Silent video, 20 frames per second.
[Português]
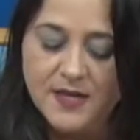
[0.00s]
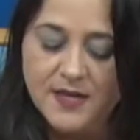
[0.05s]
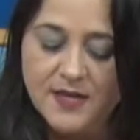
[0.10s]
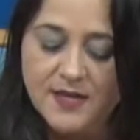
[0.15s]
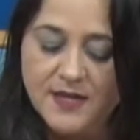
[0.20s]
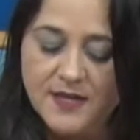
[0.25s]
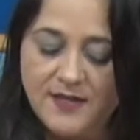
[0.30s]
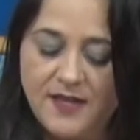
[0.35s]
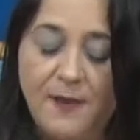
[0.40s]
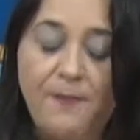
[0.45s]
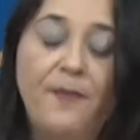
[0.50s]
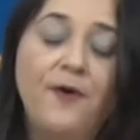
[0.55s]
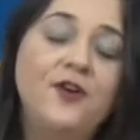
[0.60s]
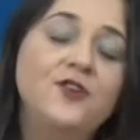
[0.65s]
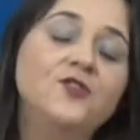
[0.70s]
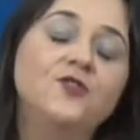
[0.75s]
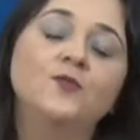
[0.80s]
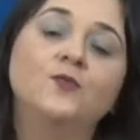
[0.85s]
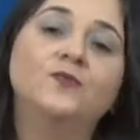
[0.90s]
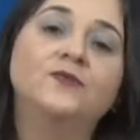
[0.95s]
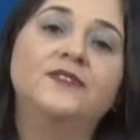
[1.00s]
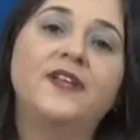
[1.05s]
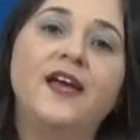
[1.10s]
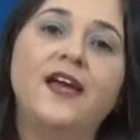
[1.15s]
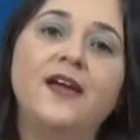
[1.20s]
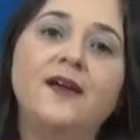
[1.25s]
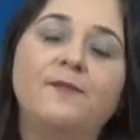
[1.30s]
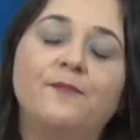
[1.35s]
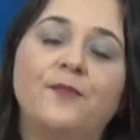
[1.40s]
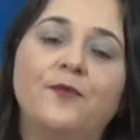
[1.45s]
Depois de um
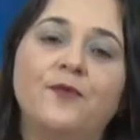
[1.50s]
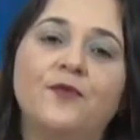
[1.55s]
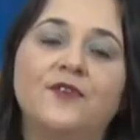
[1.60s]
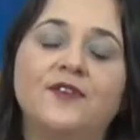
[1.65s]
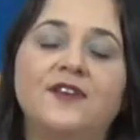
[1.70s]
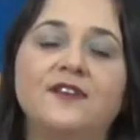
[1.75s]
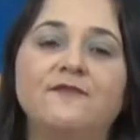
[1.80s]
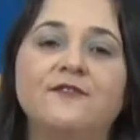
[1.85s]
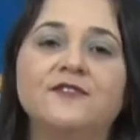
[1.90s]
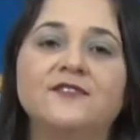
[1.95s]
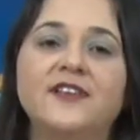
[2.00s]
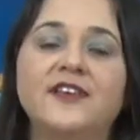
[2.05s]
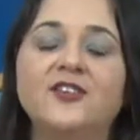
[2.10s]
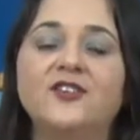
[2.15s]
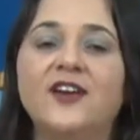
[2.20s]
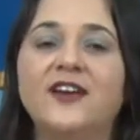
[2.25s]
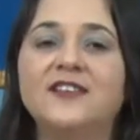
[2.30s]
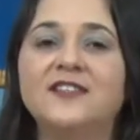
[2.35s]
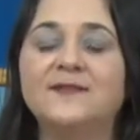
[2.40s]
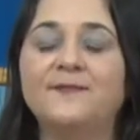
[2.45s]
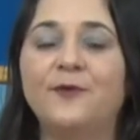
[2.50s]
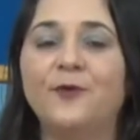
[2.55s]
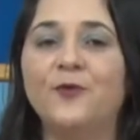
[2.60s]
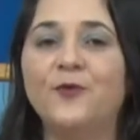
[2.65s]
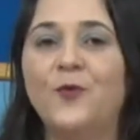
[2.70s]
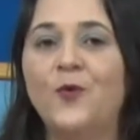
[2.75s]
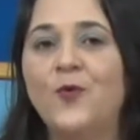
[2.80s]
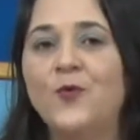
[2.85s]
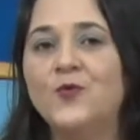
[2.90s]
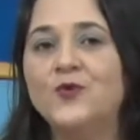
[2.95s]
tempo que você já
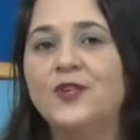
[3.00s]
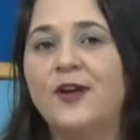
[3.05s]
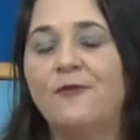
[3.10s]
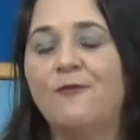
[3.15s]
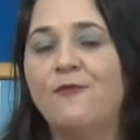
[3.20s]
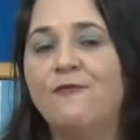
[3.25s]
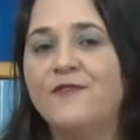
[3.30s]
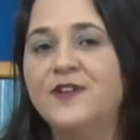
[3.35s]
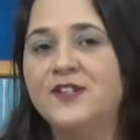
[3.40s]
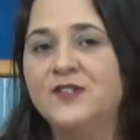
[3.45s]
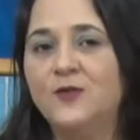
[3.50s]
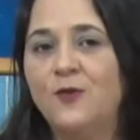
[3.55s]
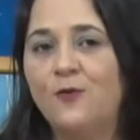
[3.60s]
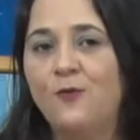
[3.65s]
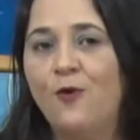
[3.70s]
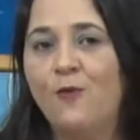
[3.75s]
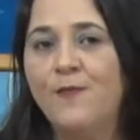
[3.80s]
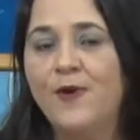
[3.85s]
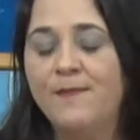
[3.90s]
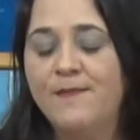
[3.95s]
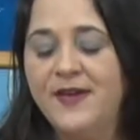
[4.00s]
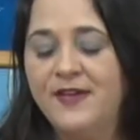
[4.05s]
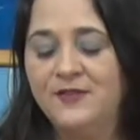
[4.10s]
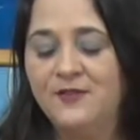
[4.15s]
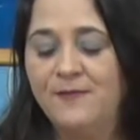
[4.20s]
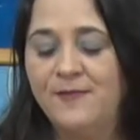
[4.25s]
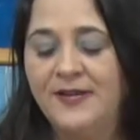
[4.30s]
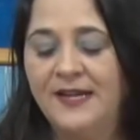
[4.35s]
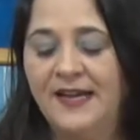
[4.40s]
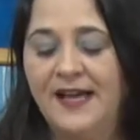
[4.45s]
explorou, já conversou com o bebê
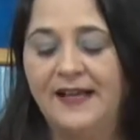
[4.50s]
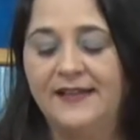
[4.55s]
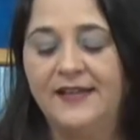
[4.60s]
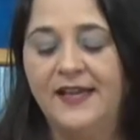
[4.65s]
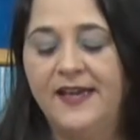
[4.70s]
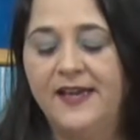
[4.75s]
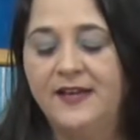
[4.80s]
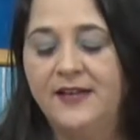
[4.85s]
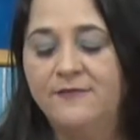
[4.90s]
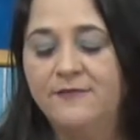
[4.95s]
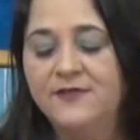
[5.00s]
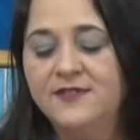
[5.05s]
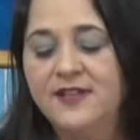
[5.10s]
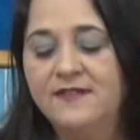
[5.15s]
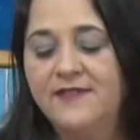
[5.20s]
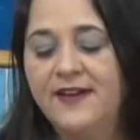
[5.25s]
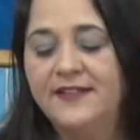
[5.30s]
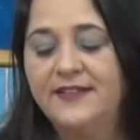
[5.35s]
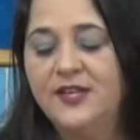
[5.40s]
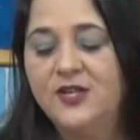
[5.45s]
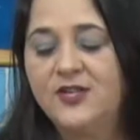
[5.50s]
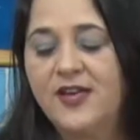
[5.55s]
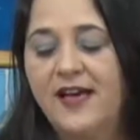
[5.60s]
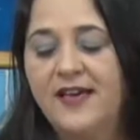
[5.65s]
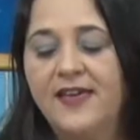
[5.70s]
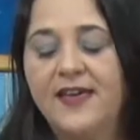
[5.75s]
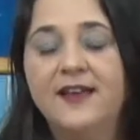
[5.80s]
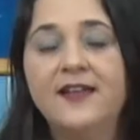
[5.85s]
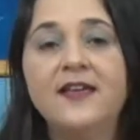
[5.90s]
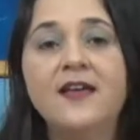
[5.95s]
sobre a brincadeira, você vai deixar
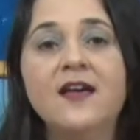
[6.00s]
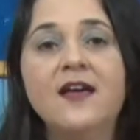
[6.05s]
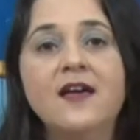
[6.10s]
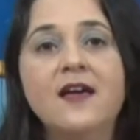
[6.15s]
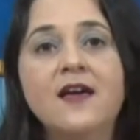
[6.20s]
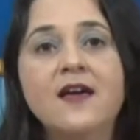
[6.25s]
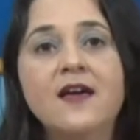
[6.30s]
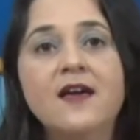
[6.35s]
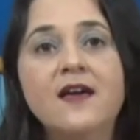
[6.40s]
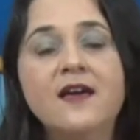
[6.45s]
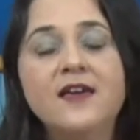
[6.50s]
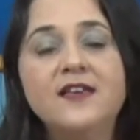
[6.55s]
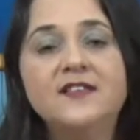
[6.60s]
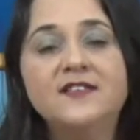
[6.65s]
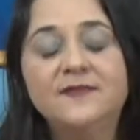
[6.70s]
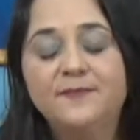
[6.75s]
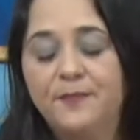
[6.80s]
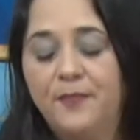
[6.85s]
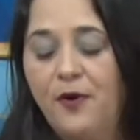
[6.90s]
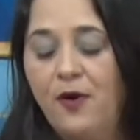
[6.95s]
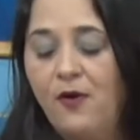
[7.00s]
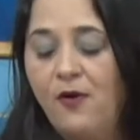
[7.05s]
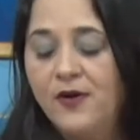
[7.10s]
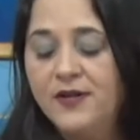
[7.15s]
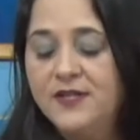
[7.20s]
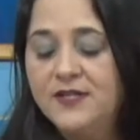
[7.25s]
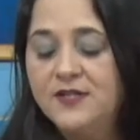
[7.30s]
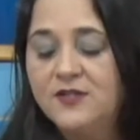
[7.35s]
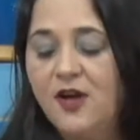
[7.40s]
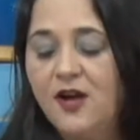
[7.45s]
que ele
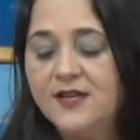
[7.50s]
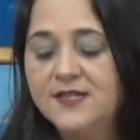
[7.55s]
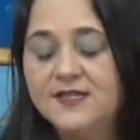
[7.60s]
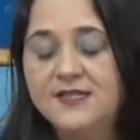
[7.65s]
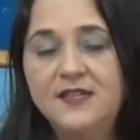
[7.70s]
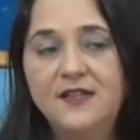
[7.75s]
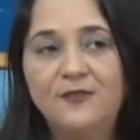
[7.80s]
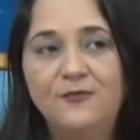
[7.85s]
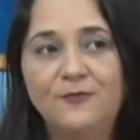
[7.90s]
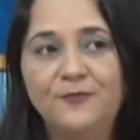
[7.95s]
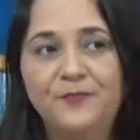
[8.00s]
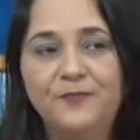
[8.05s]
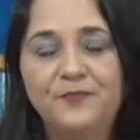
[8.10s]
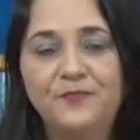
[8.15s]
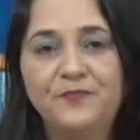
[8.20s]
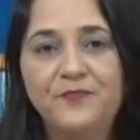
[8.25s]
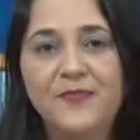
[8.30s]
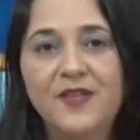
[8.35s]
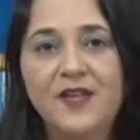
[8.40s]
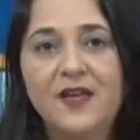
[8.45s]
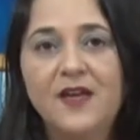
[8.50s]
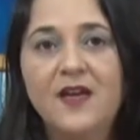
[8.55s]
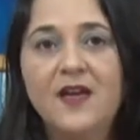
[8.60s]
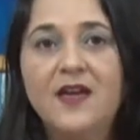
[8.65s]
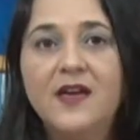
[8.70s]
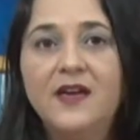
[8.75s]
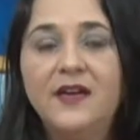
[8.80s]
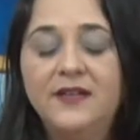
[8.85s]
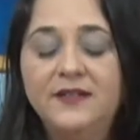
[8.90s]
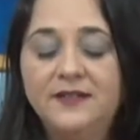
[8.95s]
explore sozinho.
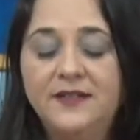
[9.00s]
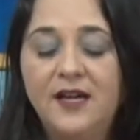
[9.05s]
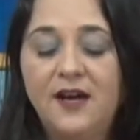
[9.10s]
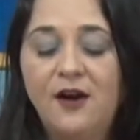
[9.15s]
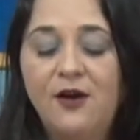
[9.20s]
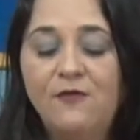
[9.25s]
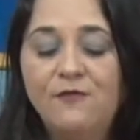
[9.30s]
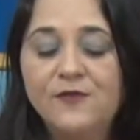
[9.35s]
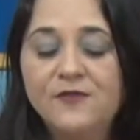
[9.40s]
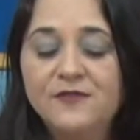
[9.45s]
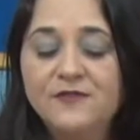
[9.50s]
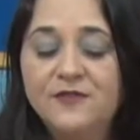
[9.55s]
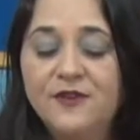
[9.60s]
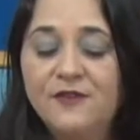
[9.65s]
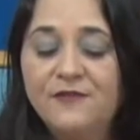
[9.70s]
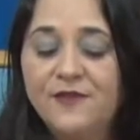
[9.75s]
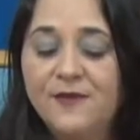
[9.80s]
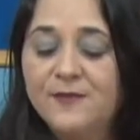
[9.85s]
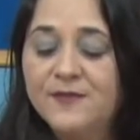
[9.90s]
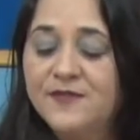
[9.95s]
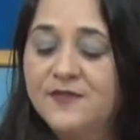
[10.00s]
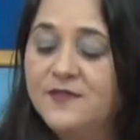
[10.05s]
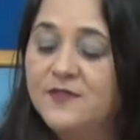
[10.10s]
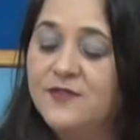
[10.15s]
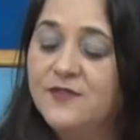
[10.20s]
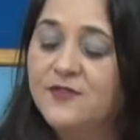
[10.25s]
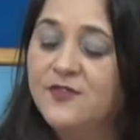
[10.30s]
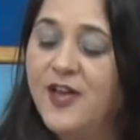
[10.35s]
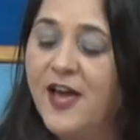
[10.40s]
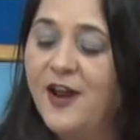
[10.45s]
Então, nós vamos,
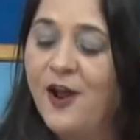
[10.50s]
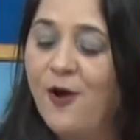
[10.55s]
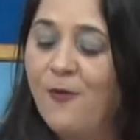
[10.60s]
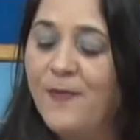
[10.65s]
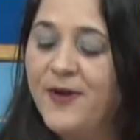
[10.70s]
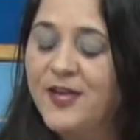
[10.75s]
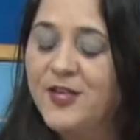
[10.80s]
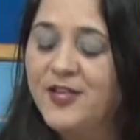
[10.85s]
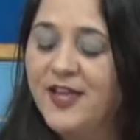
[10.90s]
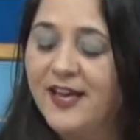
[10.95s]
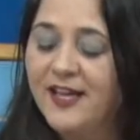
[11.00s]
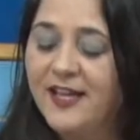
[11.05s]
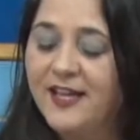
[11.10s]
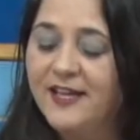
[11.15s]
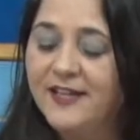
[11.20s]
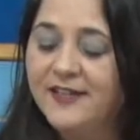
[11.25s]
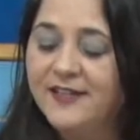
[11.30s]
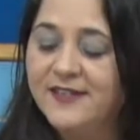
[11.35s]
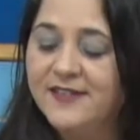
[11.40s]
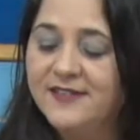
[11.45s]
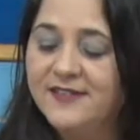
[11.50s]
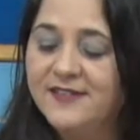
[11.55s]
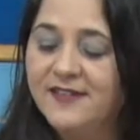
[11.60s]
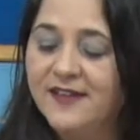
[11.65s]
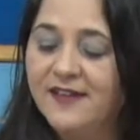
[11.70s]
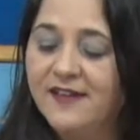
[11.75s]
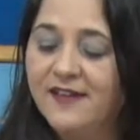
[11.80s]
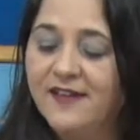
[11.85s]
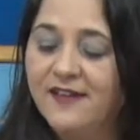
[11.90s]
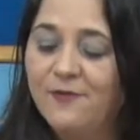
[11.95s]
geralmente a
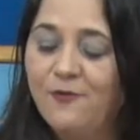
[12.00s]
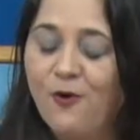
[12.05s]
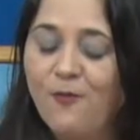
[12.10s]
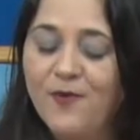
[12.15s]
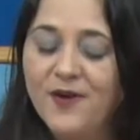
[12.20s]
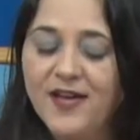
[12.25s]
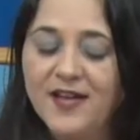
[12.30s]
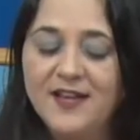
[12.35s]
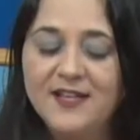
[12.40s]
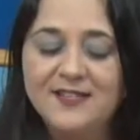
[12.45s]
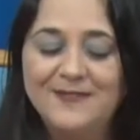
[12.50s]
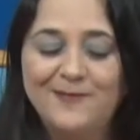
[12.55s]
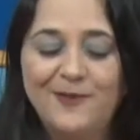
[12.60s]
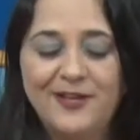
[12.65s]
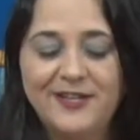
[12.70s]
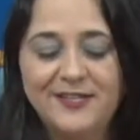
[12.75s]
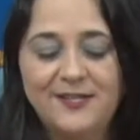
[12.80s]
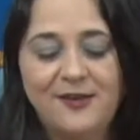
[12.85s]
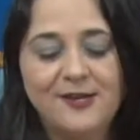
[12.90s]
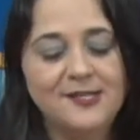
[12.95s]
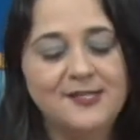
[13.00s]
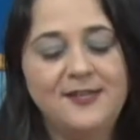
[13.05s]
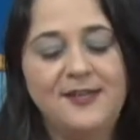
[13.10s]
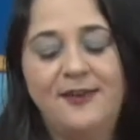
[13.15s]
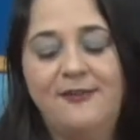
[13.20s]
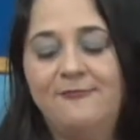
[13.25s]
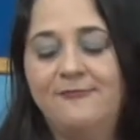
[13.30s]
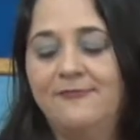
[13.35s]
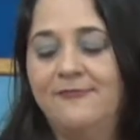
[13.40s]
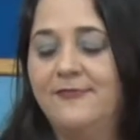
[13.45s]
criança, como que ele explora
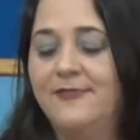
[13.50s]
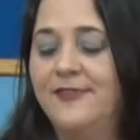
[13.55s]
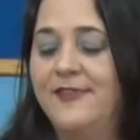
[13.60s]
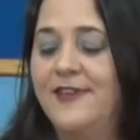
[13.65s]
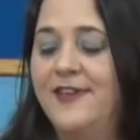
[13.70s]
sozinho?